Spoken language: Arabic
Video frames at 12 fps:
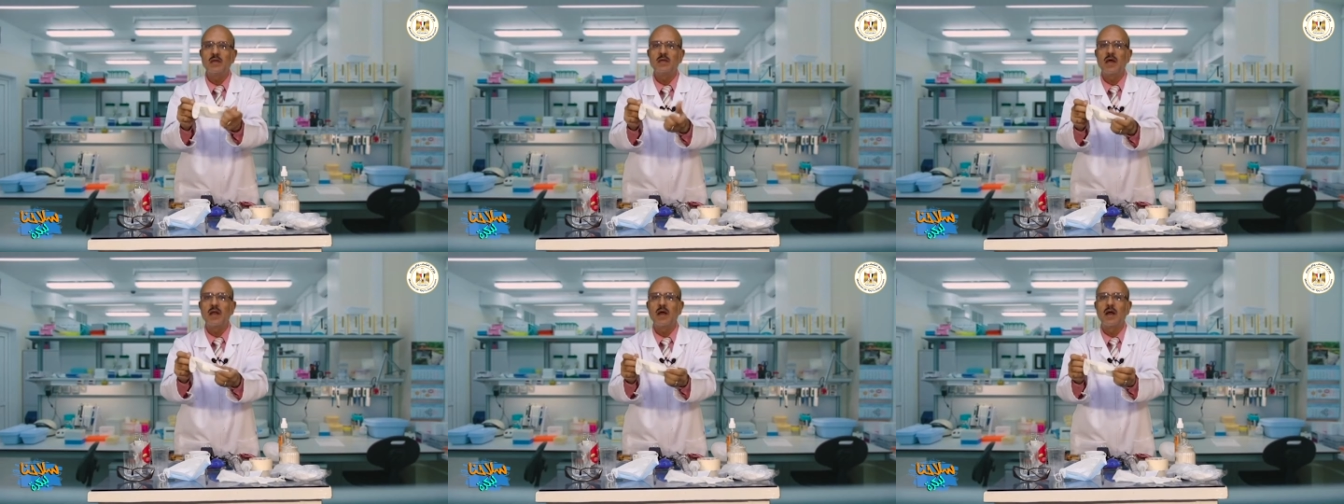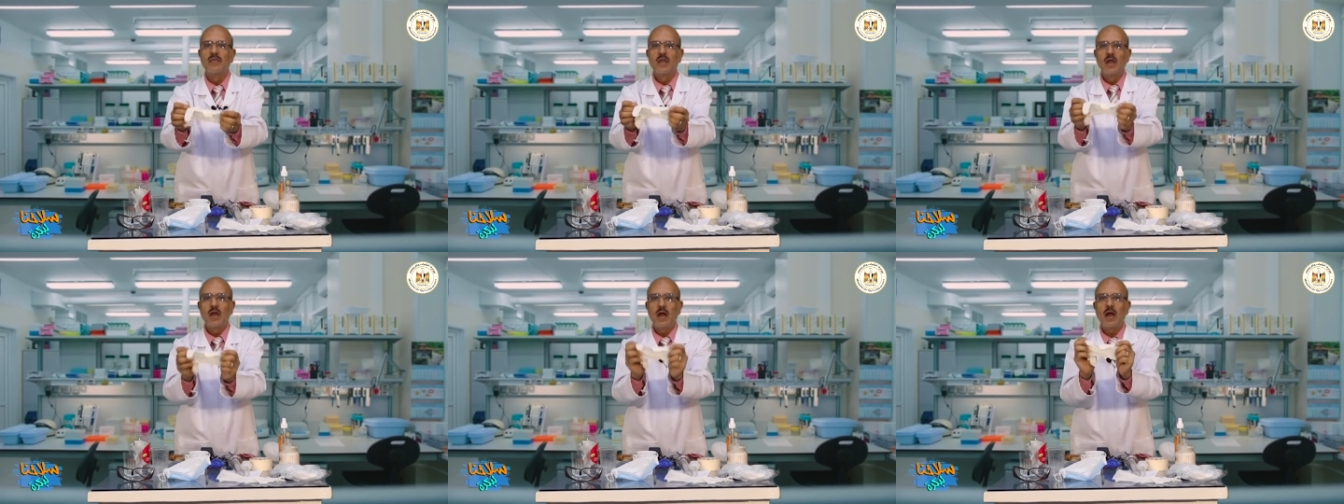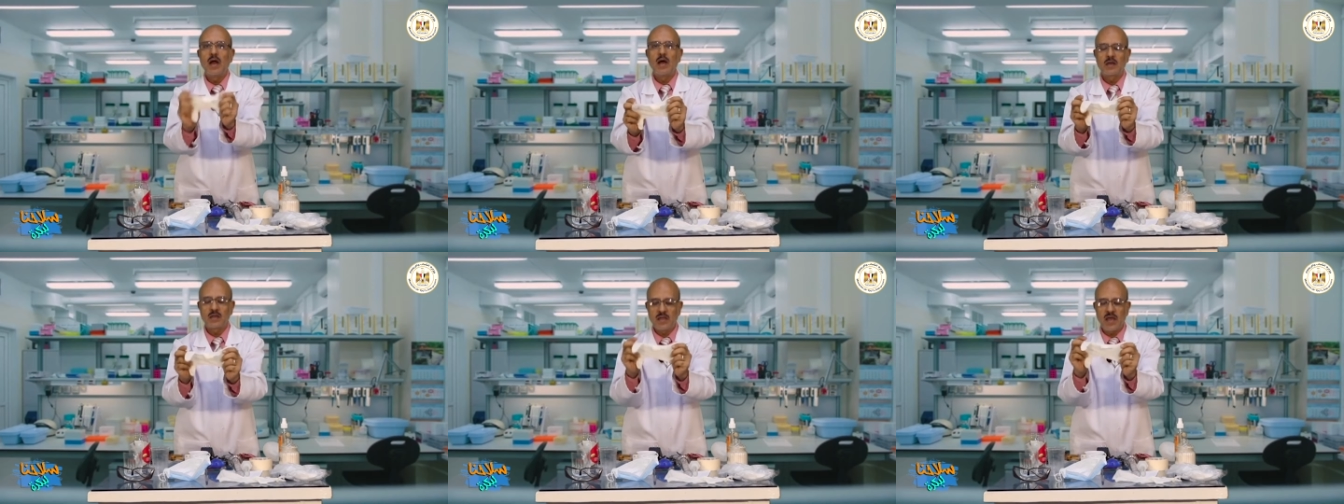إن أنا
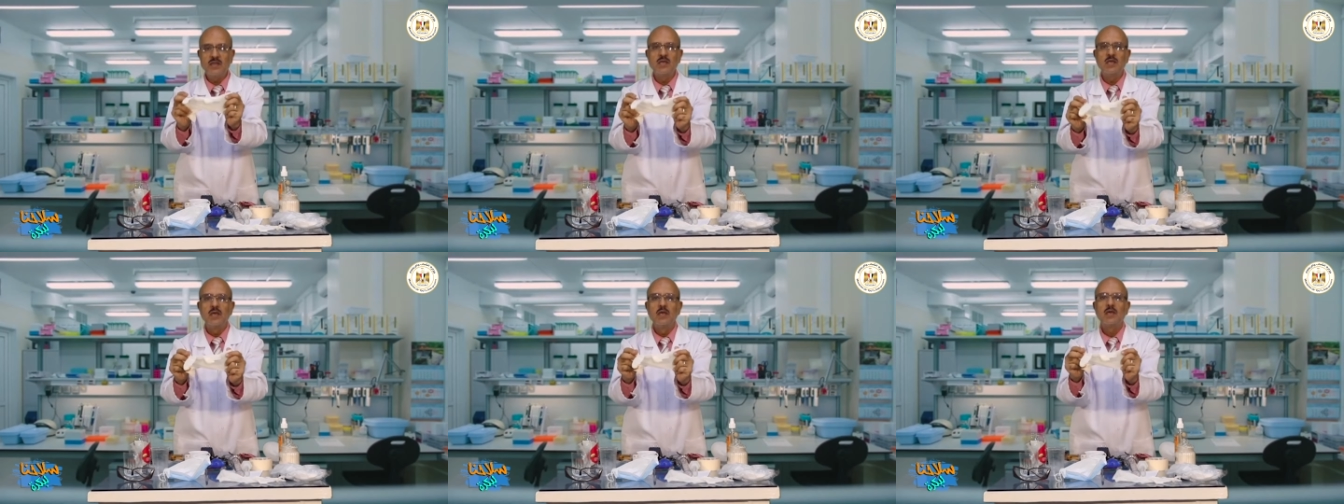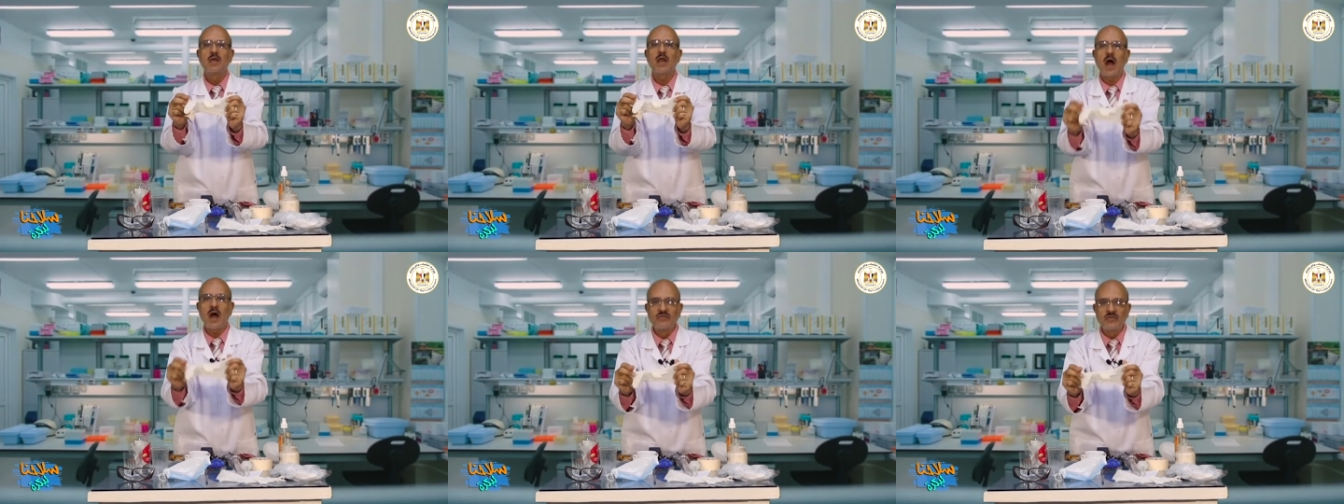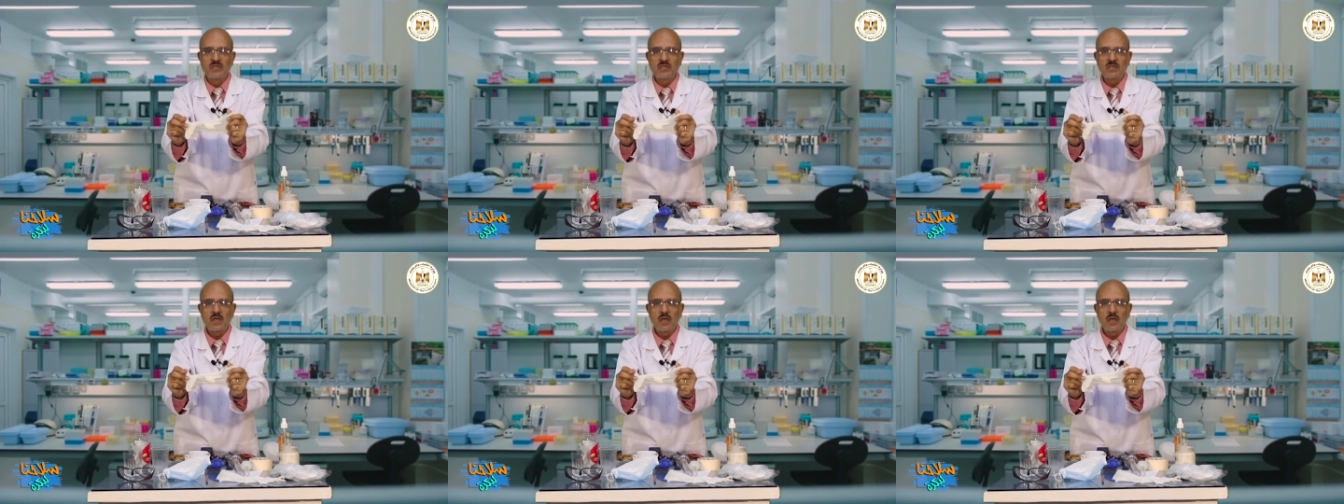ارتدي جلافز